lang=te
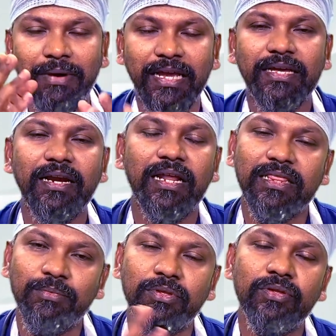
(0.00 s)
మైగ్రేన్
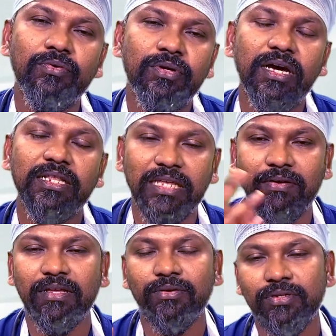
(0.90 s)
అంత ముందు ఉన్నా
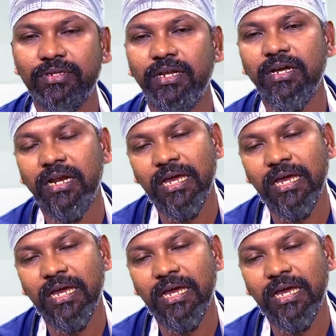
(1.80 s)
తర్వాత వచ్చిన